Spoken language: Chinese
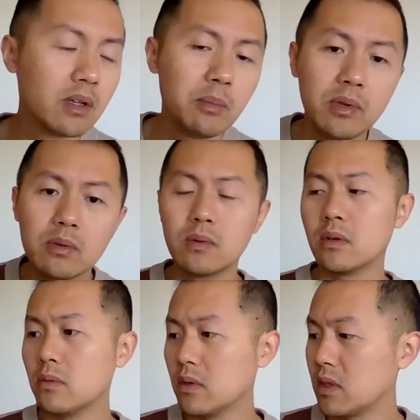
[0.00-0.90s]
你比如
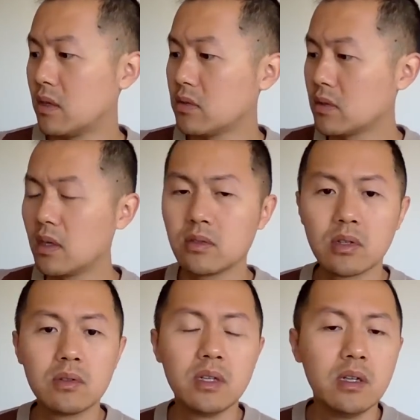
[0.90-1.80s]
我，我到到时
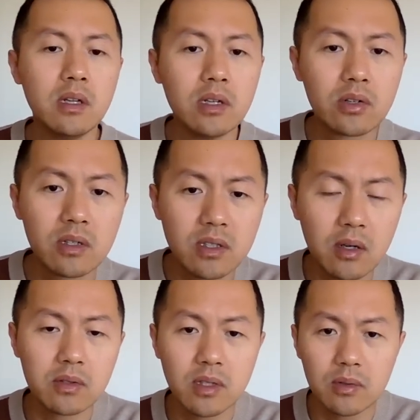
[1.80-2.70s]
候你你说
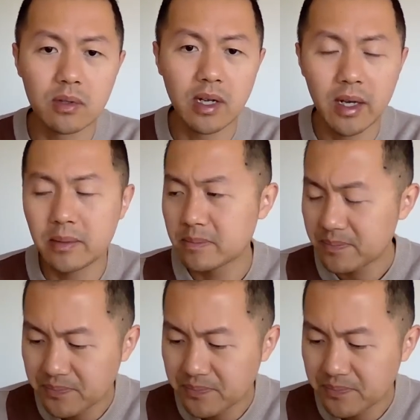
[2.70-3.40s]
叫叫我来